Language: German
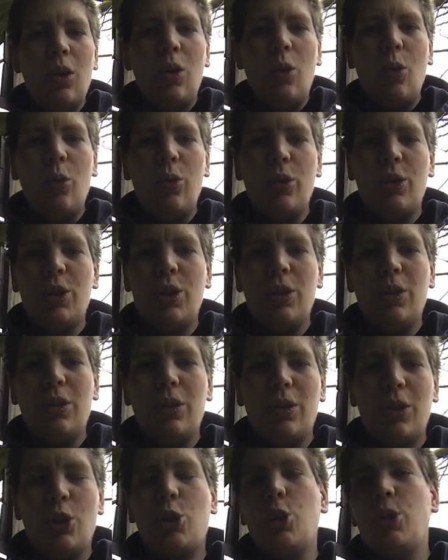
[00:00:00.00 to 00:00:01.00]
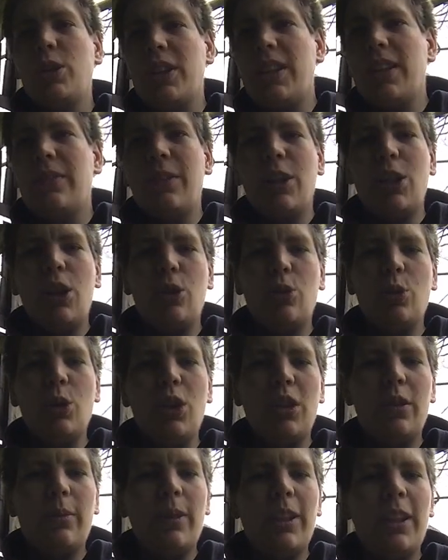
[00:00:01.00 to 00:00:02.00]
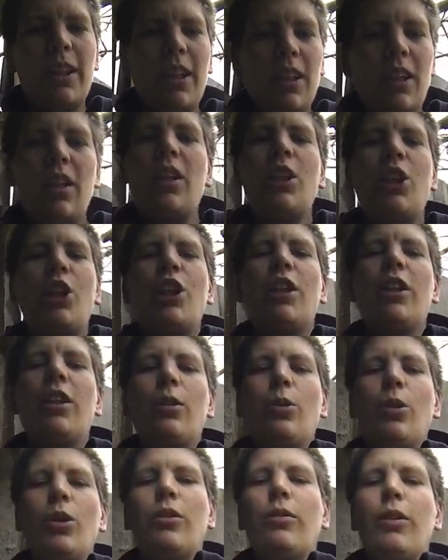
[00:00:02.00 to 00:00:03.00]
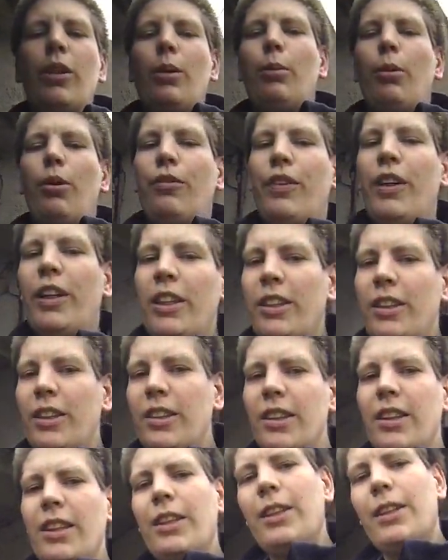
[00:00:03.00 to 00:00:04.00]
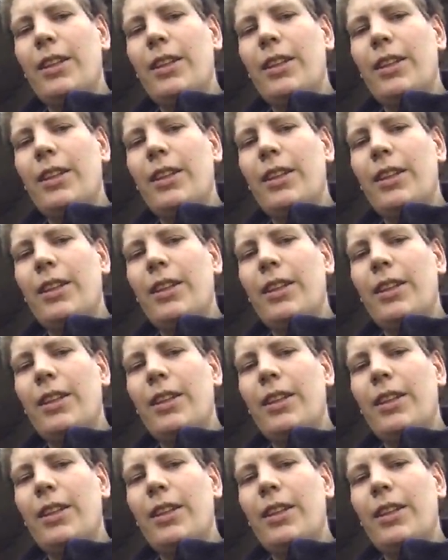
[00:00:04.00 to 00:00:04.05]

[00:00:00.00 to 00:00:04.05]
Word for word: Und das Schönste wäre natürlich, wenn die Garage hier dann irgendwann einmal fertig ist.